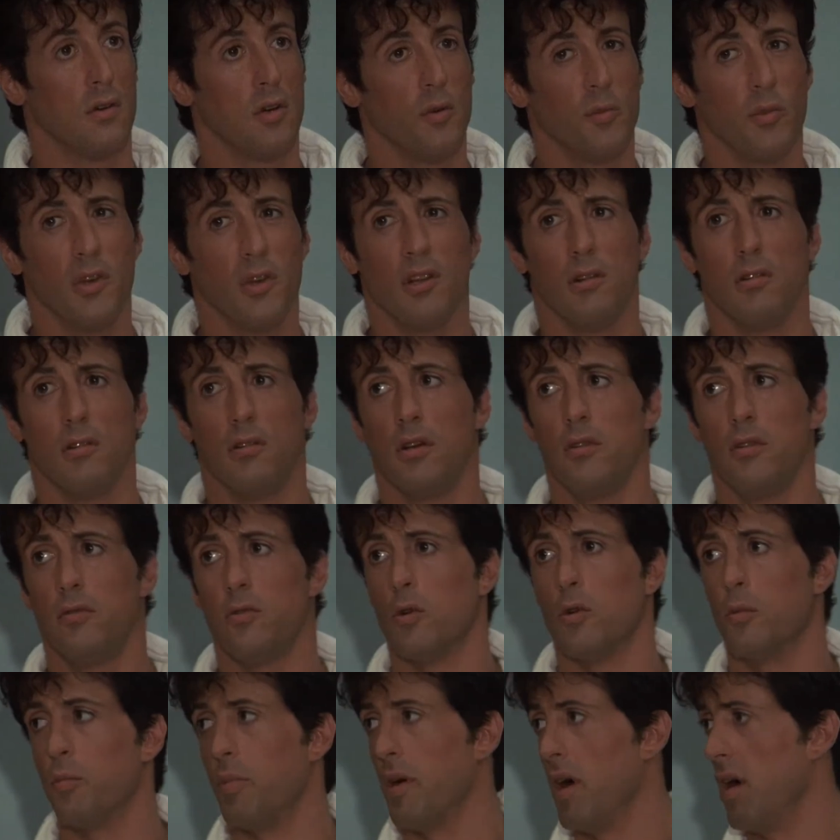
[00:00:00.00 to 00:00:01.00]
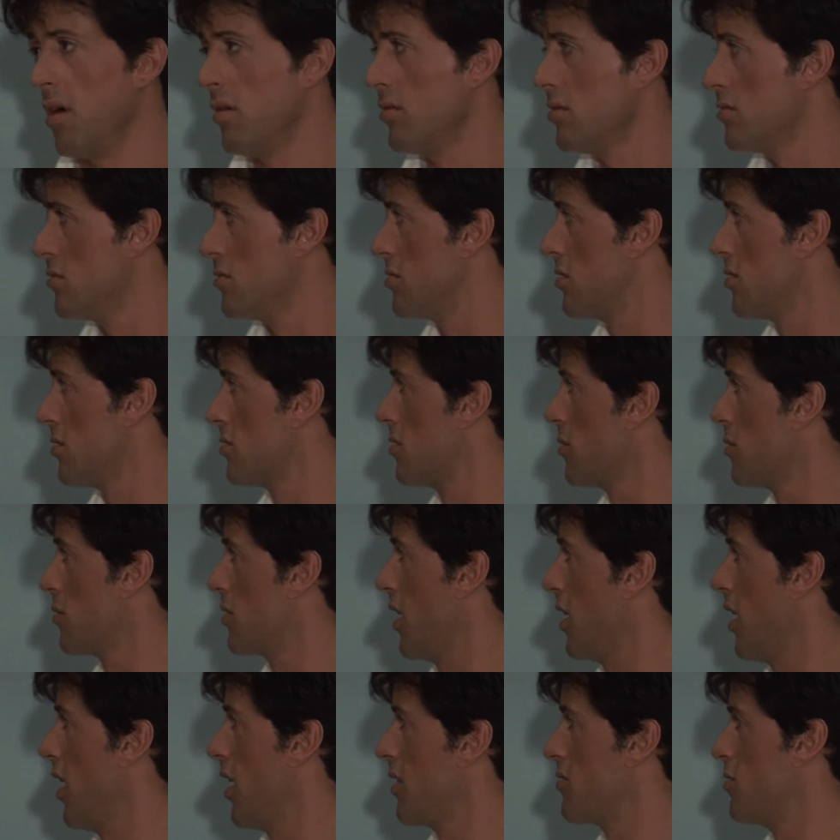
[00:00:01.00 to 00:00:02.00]
Como vai ficar? Oh, Apolo, é
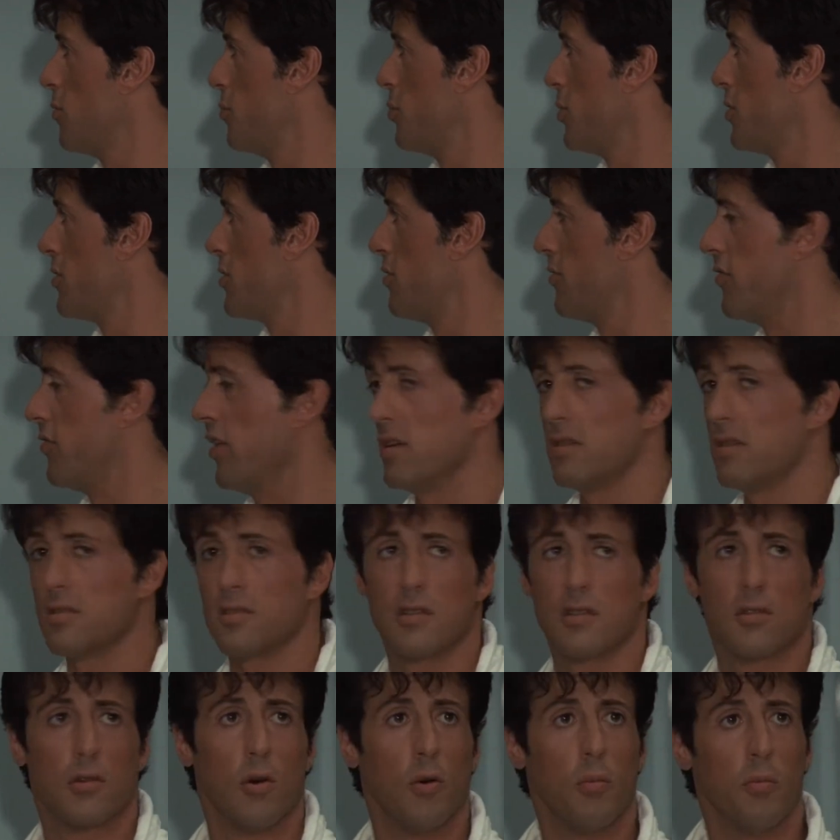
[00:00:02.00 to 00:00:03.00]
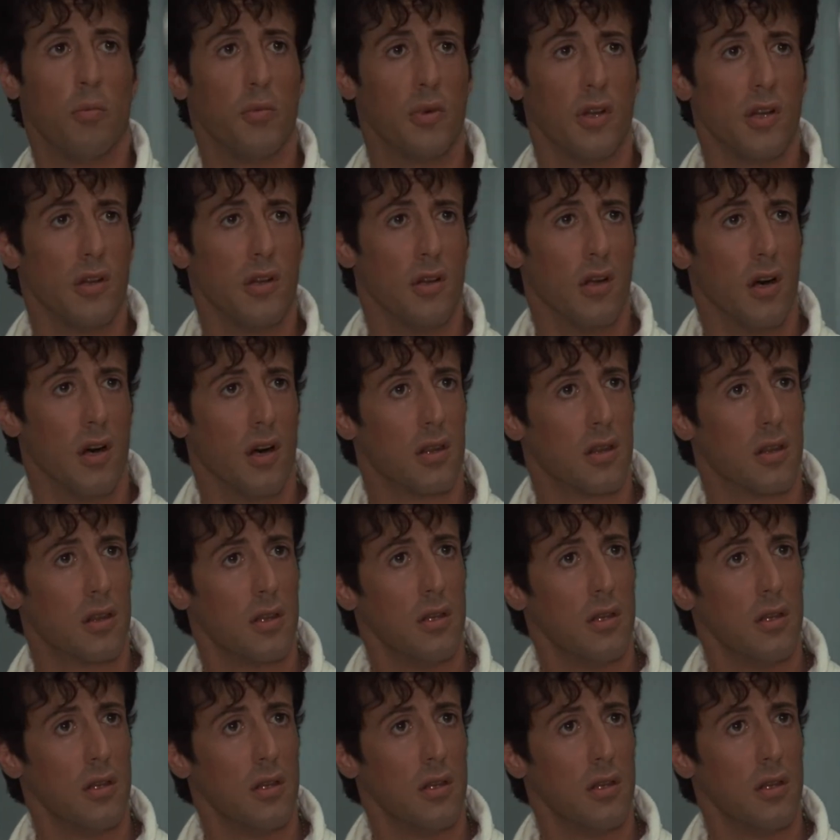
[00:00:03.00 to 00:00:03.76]
só uma luta de exibição. Isso aqui não significa